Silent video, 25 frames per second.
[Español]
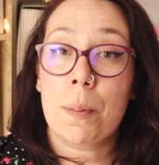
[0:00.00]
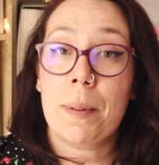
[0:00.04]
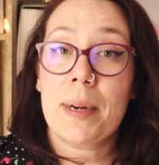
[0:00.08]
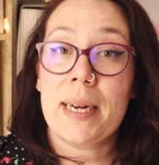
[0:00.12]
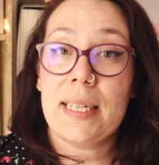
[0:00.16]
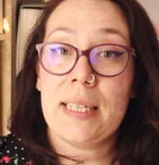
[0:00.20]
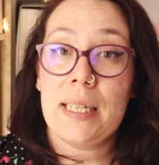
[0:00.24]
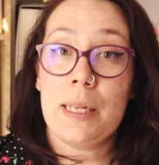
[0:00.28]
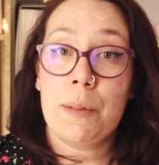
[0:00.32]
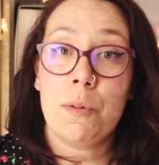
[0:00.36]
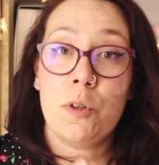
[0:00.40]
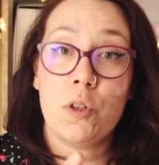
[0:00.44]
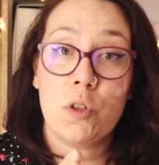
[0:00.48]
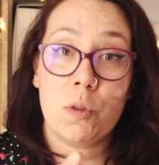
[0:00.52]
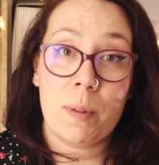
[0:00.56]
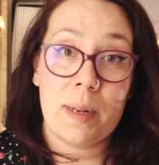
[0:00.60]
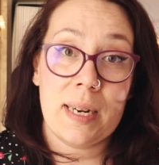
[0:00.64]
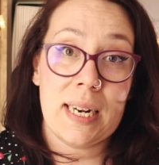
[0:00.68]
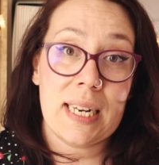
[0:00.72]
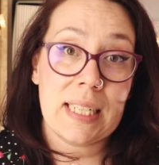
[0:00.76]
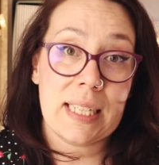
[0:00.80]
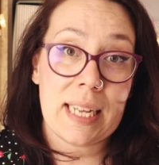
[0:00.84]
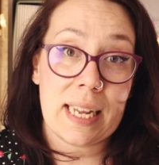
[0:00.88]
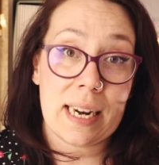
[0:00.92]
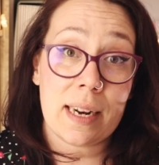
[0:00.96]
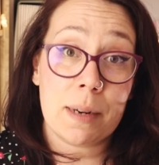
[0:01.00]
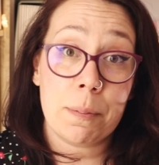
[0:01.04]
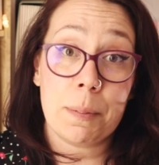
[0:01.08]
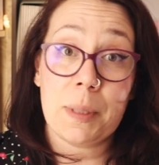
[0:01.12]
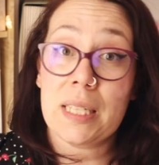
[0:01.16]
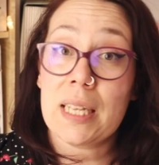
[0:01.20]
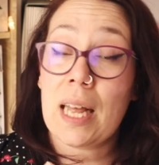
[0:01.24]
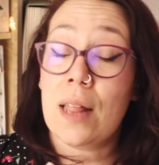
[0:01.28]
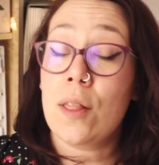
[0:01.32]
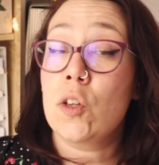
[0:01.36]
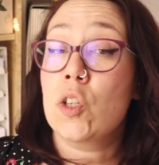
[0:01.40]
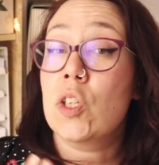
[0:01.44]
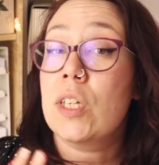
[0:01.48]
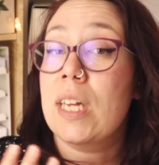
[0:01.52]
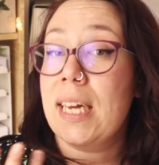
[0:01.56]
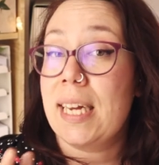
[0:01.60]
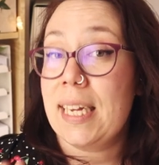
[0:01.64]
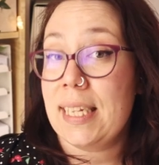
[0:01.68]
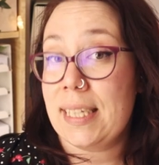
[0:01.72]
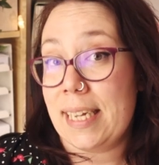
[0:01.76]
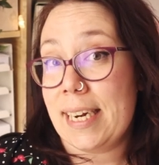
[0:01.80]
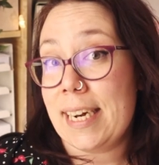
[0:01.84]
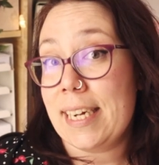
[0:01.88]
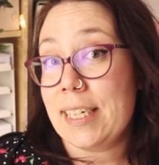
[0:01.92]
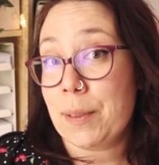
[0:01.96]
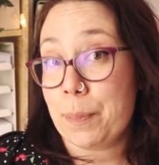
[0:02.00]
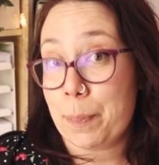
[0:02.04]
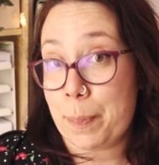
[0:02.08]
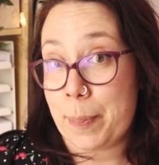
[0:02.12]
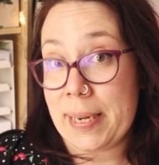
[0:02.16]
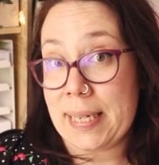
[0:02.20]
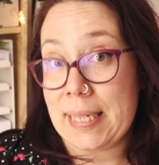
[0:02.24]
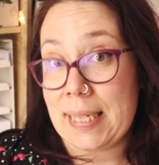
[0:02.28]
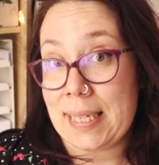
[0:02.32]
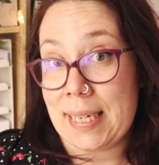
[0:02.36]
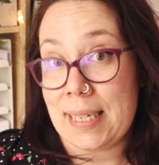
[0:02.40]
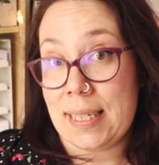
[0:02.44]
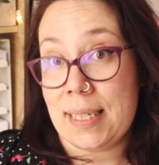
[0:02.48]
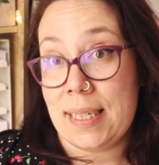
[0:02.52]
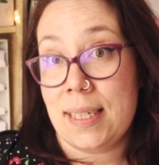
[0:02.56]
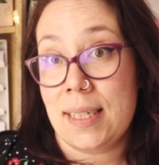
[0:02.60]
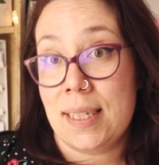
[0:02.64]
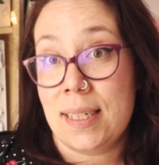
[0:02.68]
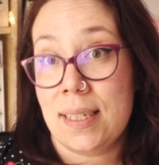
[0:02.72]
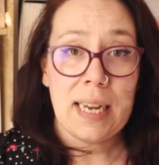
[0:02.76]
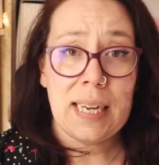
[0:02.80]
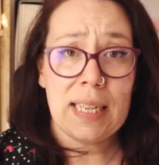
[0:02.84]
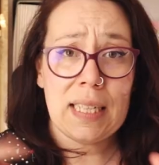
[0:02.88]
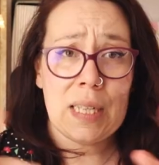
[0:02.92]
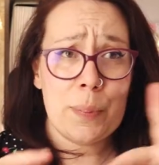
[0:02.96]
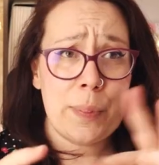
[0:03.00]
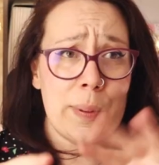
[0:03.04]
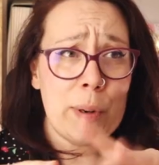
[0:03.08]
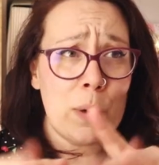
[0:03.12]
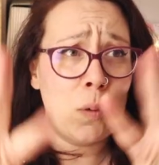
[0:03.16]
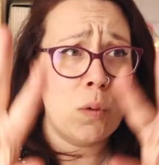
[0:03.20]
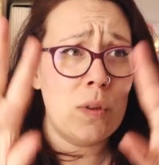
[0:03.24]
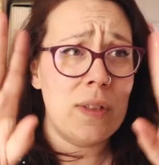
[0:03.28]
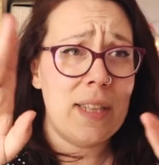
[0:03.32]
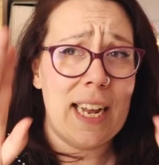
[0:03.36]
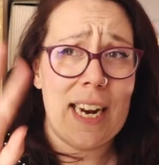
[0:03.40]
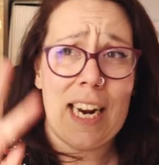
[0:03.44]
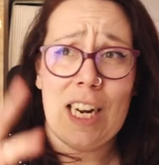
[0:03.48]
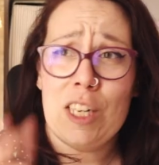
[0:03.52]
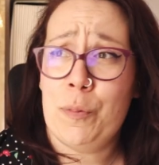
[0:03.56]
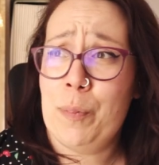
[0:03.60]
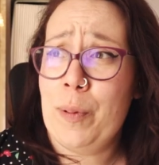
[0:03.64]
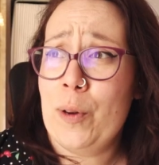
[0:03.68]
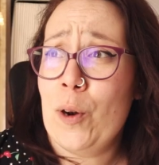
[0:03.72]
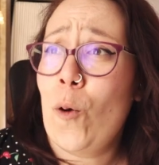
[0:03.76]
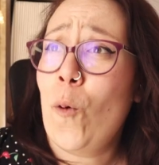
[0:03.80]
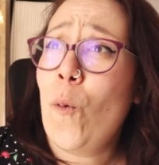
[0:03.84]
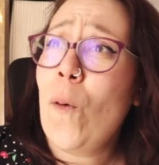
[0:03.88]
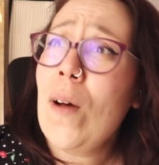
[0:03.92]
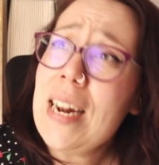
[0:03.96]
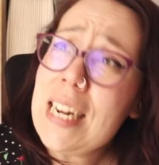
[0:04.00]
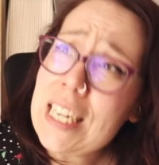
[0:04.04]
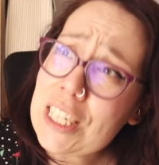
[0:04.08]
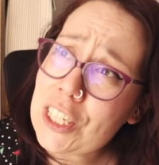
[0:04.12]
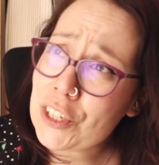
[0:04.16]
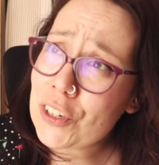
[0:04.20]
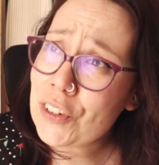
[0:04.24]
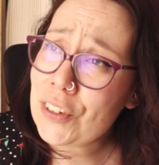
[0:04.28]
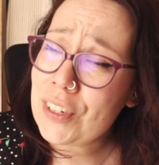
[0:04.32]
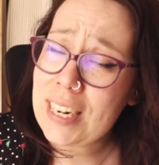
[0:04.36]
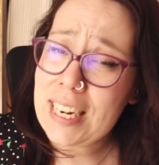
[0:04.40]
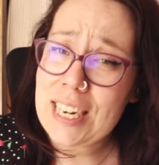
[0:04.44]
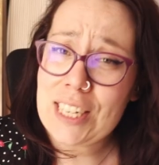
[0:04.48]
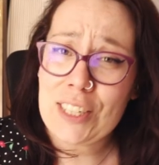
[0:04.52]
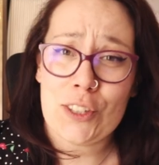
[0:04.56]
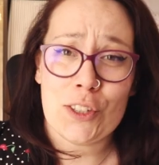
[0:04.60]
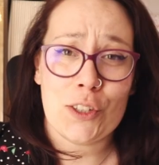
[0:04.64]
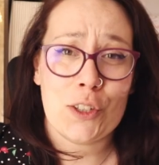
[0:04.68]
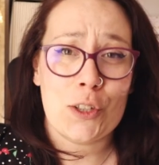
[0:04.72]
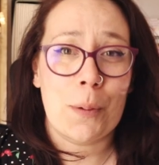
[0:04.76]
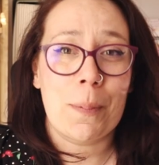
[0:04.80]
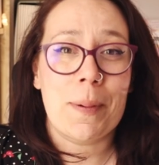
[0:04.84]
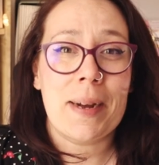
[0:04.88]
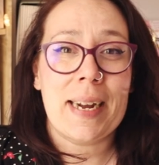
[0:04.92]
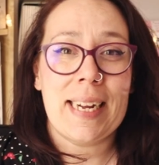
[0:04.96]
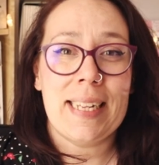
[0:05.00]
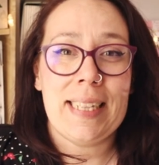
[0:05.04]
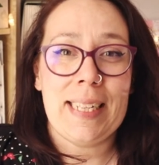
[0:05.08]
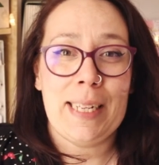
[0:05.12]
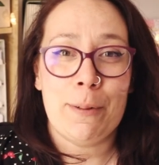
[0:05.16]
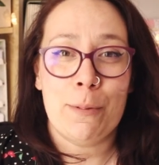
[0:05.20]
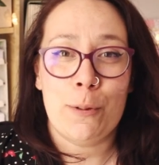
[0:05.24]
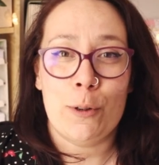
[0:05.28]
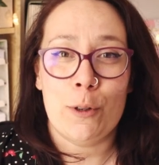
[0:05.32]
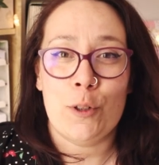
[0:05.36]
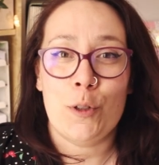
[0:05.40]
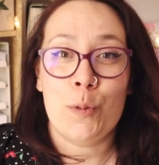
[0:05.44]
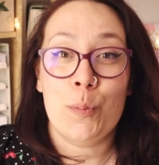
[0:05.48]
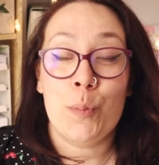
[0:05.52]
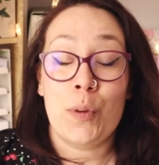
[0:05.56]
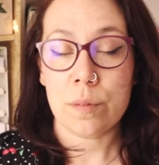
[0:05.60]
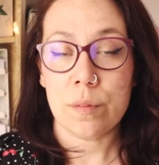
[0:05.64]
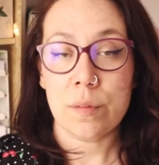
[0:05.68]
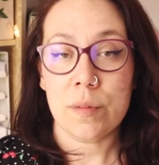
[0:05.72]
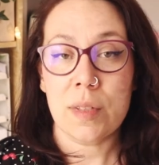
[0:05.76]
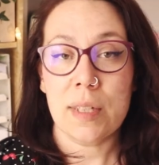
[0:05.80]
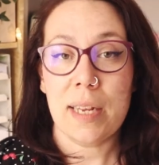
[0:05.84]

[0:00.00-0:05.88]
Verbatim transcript: objetivos van a ser revisados cada tres meses. Y te preguntarás, ¿pero cuáles son estos objetivos?